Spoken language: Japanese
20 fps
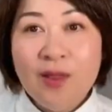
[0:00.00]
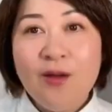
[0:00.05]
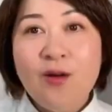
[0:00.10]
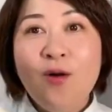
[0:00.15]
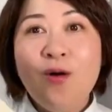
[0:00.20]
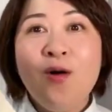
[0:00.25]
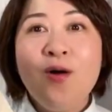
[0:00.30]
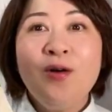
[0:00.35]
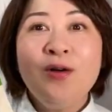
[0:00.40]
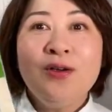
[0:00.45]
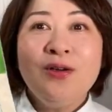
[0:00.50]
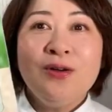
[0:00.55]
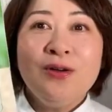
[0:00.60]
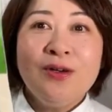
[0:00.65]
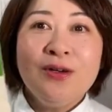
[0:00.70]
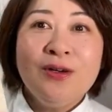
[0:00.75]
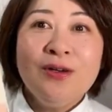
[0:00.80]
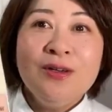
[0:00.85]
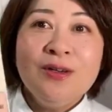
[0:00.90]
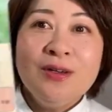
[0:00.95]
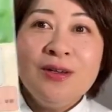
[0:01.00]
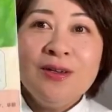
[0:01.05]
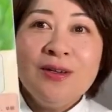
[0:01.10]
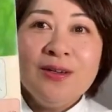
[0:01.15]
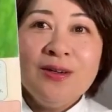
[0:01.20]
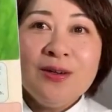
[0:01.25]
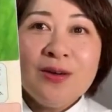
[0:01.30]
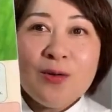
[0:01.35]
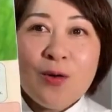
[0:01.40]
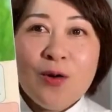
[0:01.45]
こういう古代
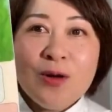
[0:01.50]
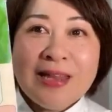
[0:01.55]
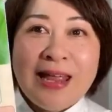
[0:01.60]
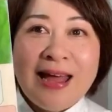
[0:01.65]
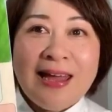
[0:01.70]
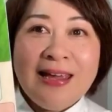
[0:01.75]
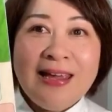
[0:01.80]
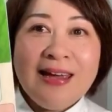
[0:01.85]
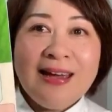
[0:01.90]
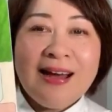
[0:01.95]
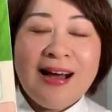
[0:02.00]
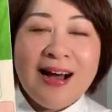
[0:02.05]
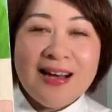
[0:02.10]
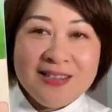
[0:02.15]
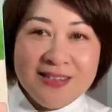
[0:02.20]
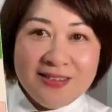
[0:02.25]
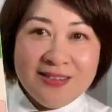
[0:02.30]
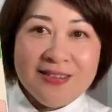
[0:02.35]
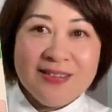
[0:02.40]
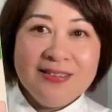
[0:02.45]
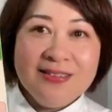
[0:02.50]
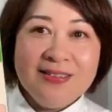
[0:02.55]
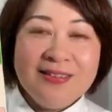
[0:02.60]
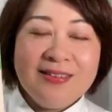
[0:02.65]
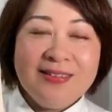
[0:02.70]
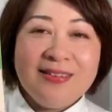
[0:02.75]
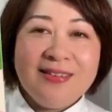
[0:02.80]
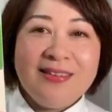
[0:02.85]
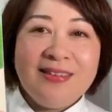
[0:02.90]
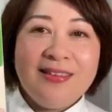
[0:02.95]

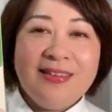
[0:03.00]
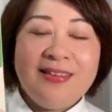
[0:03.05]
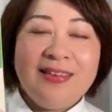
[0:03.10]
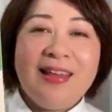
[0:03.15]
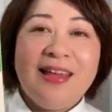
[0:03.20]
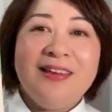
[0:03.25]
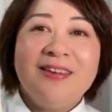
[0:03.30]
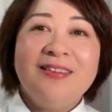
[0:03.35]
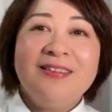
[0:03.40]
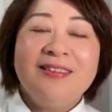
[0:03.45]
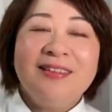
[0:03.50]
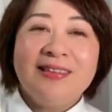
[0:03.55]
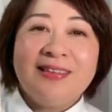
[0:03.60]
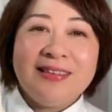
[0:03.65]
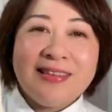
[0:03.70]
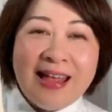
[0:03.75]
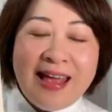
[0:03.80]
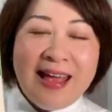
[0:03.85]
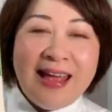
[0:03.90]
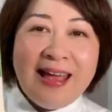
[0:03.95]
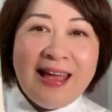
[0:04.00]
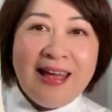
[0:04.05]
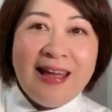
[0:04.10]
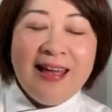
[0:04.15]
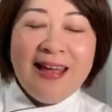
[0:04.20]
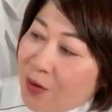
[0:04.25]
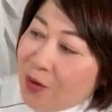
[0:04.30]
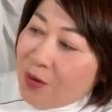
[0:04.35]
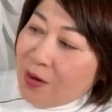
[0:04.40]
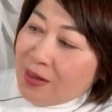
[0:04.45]
ハスって言って、
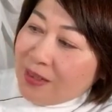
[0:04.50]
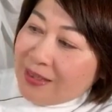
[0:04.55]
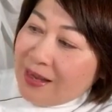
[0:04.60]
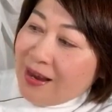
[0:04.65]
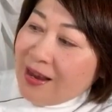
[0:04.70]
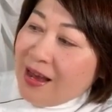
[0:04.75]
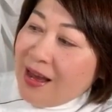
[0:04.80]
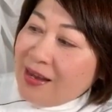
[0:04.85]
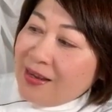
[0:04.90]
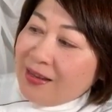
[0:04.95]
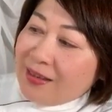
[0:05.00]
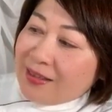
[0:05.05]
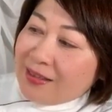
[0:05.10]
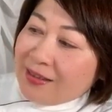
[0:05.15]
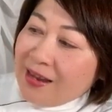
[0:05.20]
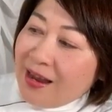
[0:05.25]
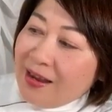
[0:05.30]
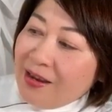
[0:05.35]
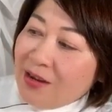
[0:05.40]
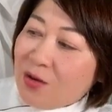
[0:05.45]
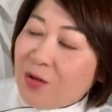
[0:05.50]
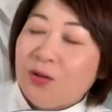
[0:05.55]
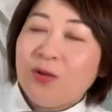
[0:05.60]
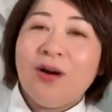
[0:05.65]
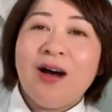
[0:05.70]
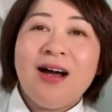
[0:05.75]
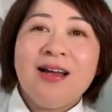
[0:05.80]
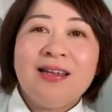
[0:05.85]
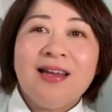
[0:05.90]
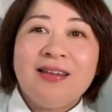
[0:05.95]
世界最古の
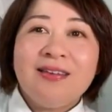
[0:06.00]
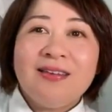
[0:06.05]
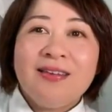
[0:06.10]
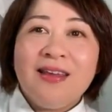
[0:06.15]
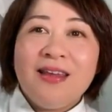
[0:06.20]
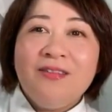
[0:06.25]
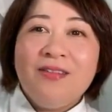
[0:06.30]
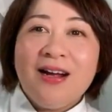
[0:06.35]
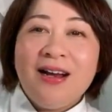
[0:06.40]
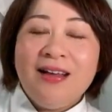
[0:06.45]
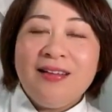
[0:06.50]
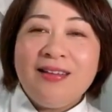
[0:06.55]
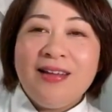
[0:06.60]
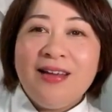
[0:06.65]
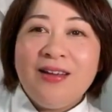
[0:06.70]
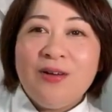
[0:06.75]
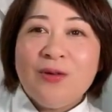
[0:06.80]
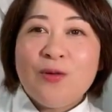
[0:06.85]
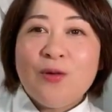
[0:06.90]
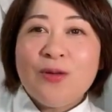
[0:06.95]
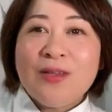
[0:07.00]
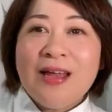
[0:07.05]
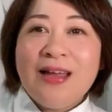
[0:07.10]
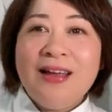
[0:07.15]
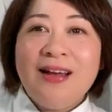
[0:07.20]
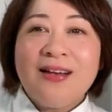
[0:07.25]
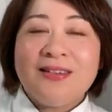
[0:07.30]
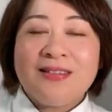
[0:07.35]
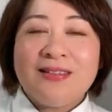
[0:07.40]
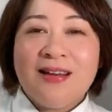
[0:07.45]
花って言われている古代
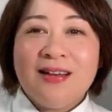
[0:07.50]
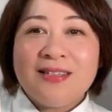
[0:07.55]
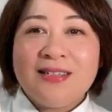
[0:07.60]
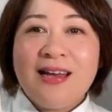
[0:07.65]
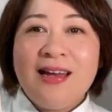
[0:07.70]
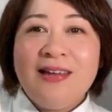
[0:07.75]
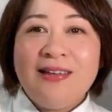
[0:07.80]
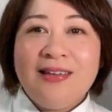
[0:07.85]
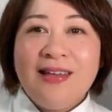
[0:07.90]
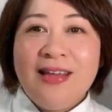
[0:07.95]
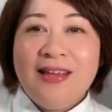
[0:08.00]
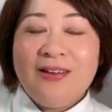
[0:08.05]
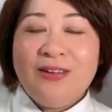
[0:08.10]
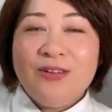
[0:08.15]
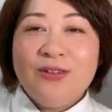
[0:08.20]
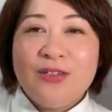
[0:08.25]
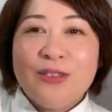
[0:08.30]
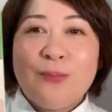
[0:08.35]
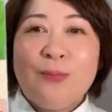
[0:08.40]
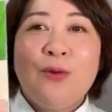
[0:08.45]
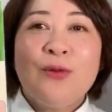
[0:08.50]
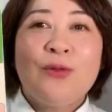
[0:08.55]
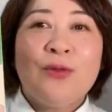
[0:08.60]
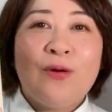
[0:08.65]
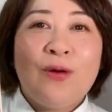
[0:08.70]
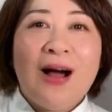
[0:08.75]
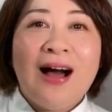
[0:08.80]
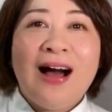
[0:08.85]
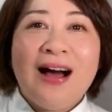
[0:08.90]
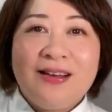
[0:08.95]
ハスが咲いているスポット
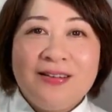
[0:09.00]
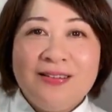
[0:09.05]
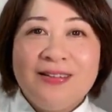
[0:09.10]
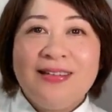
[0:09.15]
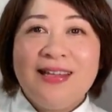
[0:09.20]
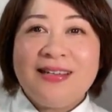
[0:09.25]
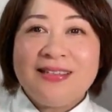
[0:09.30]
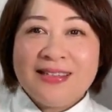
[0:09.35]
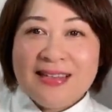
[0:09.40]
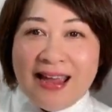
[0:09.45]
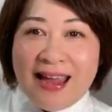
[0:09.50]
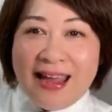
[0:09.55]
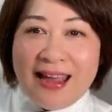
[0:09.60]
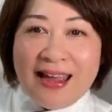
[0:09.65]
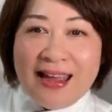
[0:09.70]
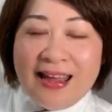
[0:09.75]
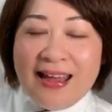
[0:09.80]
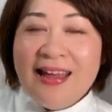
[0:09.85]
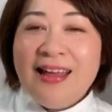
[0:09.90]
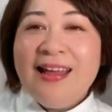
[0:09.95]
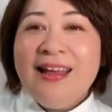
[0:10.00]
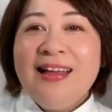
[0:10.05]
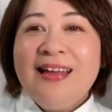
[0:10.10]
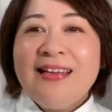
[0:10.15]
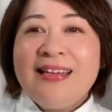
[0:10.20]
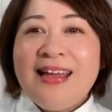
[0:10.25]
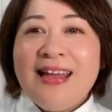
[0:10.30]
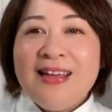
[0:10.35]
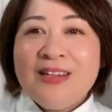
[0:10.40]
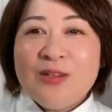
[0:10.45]
があるんですね。
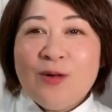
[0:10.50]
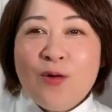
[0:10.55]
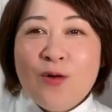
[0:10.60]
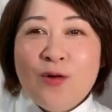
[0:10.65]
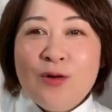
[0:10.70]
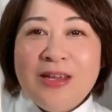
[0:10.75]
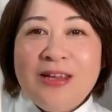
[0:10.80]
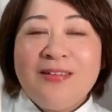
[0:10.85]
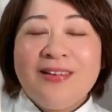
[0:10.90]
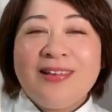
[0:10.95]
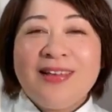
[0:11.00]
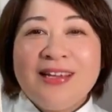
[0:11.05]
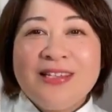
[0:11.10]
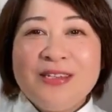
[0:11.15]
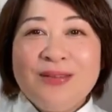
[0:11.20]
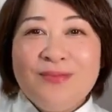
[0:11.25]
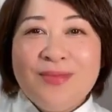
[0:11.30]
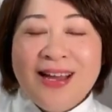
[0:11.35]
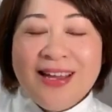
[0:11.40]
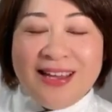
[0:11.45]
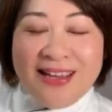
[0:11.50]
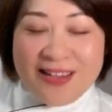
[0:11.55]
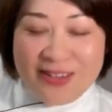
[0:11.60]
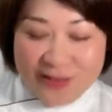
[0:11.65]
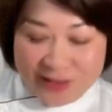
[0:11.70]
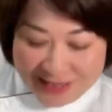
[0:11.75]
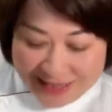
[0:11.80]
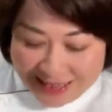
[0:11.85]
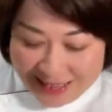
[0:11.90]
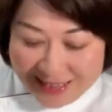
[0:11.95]
で、そこに私毎
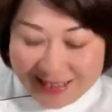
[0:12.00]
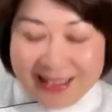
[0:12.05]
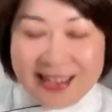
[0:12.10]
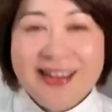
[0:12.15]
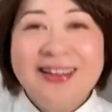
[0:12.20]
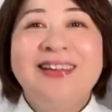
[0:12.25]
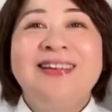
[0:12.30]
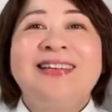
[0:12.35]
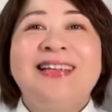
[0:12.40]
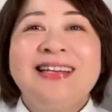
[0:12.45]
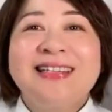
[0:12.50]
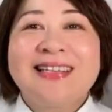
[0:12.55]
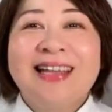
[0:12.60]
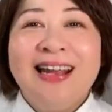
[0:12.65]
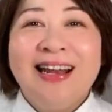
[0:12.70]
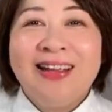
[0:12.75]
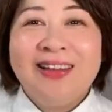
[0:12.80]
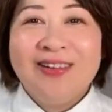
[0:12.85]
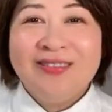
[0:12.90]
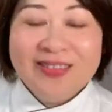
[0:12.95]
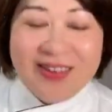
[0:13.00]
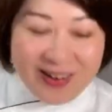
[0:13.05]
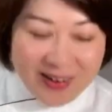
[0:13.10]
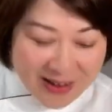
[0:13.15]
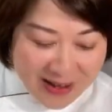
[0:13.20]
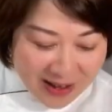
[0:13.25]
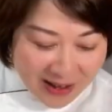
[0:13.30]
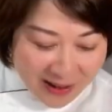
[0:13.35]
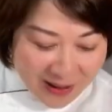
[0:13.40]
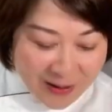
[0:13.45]
年行ってるんですけれども、
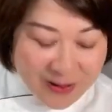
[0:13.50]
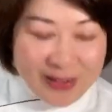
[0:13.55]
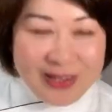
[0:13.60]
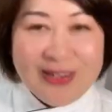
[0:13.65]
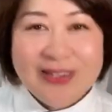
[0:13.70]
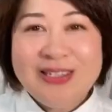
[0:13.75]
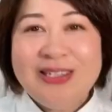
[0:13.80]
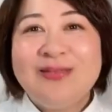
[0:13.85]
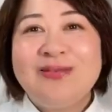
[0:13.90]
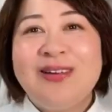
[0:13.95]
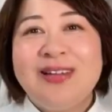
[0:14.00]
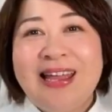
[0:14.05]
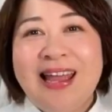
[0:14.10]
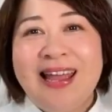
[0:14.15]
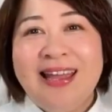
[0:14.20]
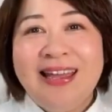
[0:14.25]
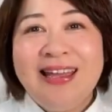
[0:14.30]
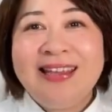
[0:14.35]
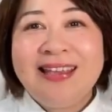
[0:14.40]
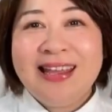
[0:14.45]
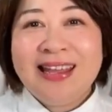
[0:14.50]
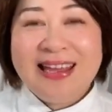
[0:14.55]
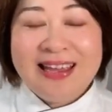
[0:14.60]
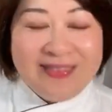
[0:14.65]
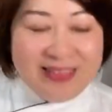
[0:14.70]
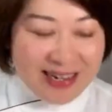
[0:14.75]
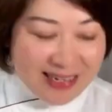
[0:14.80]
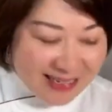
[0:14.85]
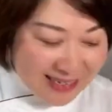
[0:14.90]
今年もね行ってきまし